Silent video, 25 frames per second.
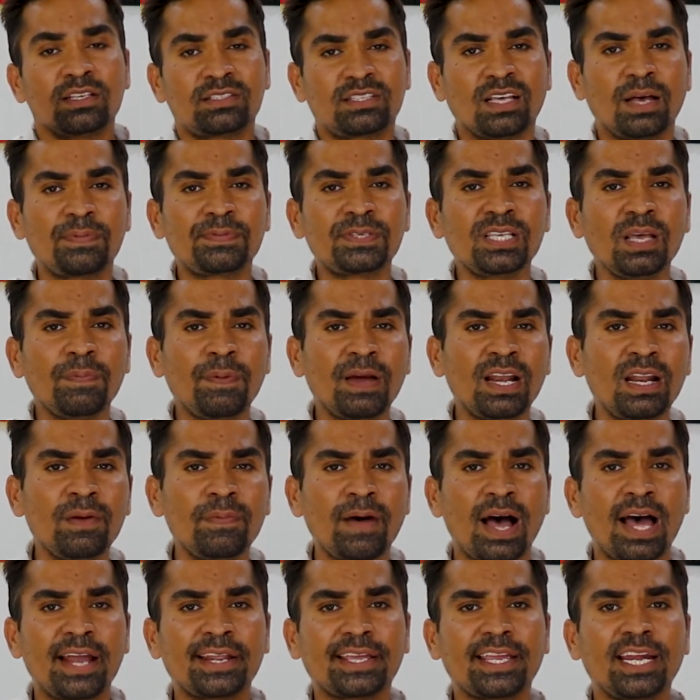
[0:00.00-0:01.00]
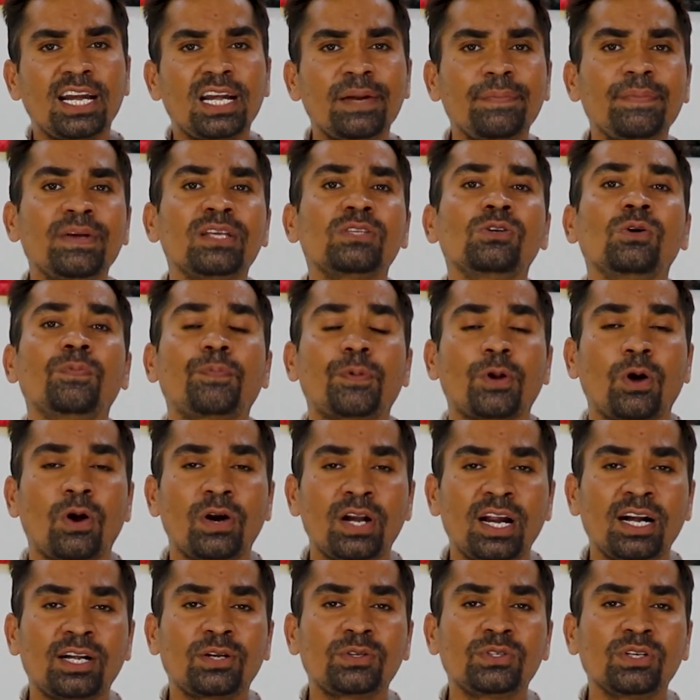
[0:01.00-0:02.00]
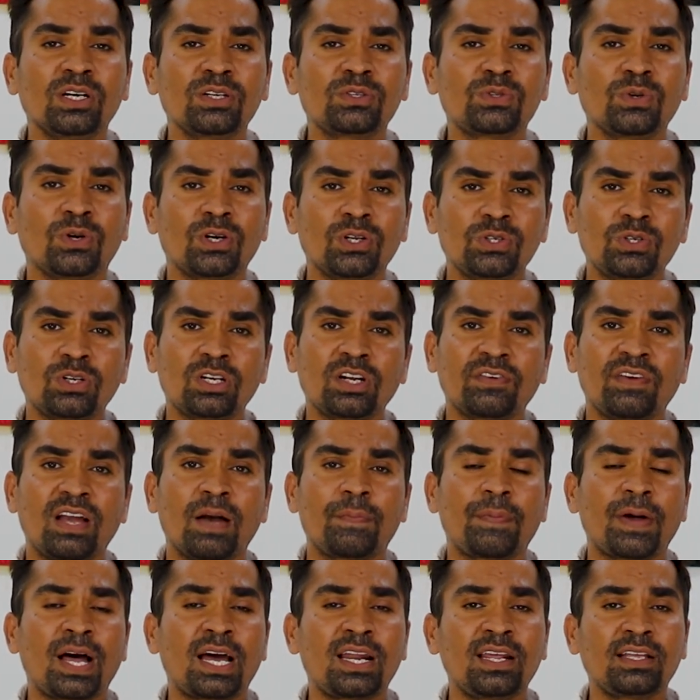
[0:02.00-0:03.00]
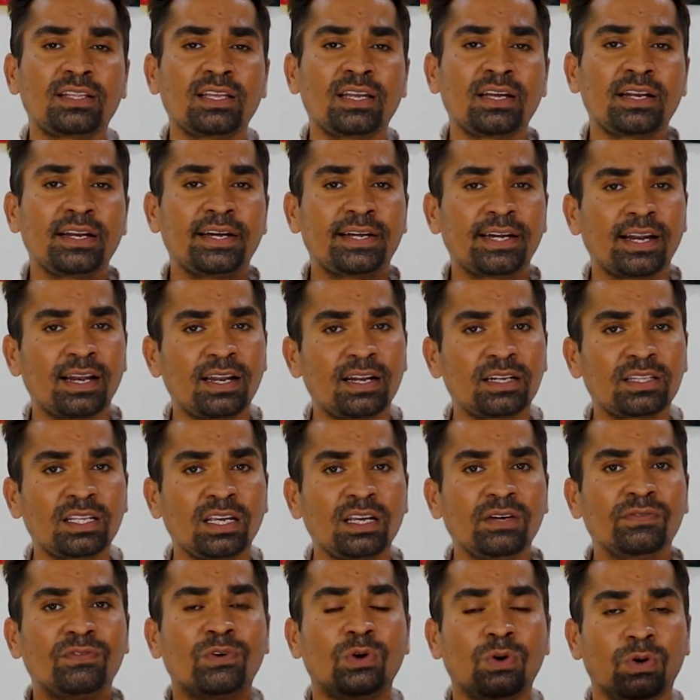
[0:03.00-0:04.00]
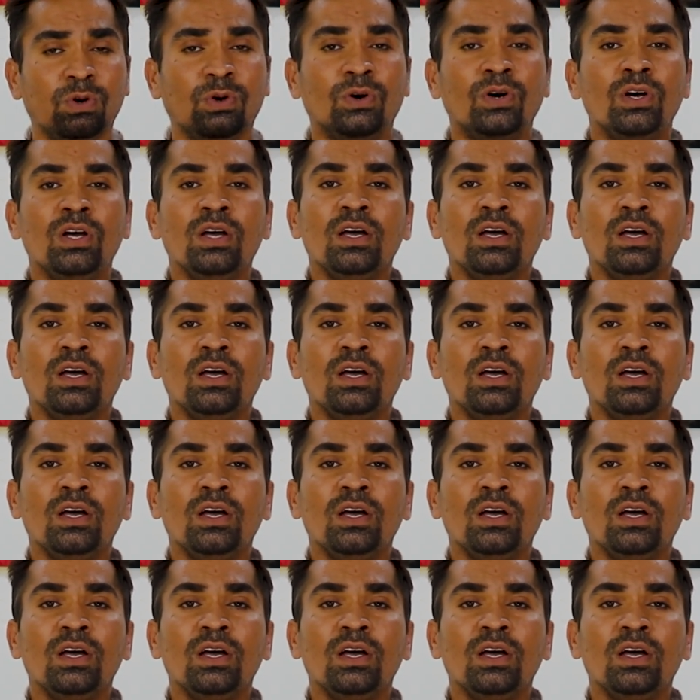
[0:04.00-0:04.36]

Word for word: सबसे पहले मार्केट में जो प्रोडक्ट जो छोटे छोटे व्यापारी थे रिटेलर थे वो